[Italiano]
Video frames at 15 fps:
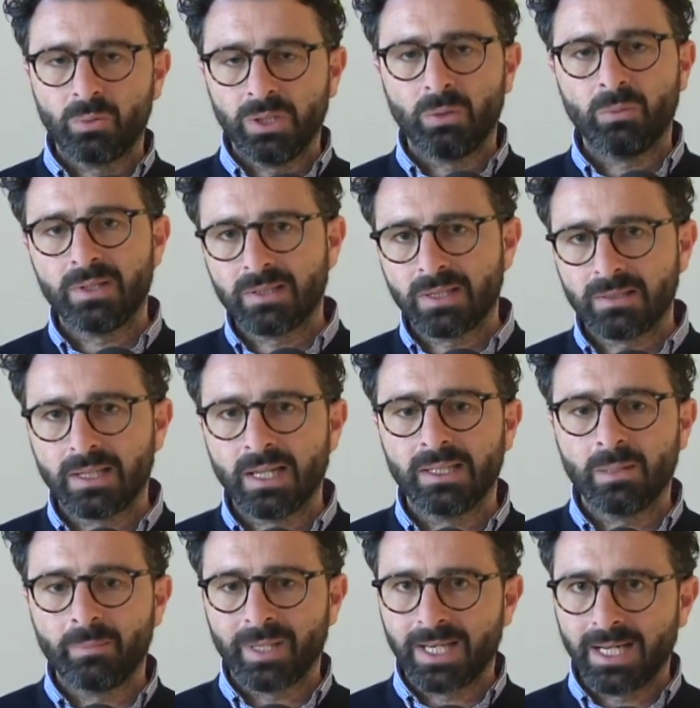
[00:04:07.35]
quindi questa
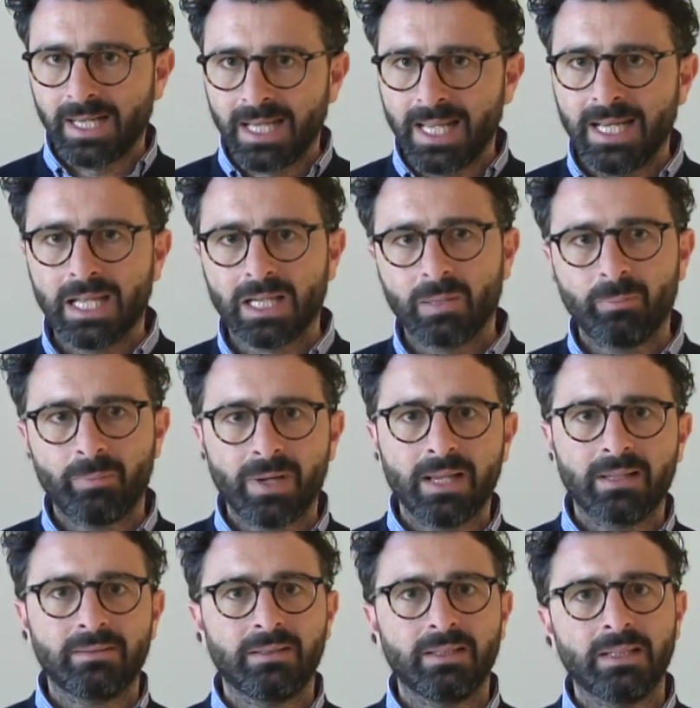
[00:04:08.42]
strada parallela che
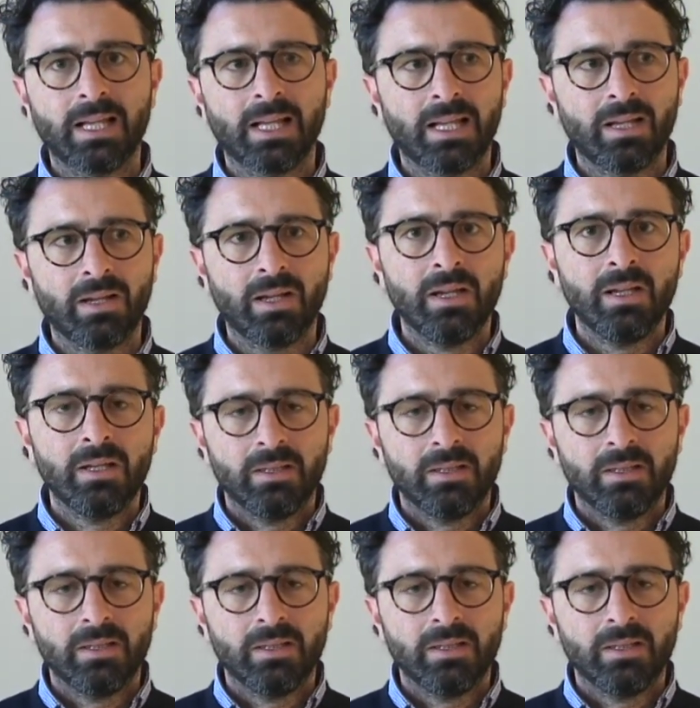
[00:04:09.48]
parte da,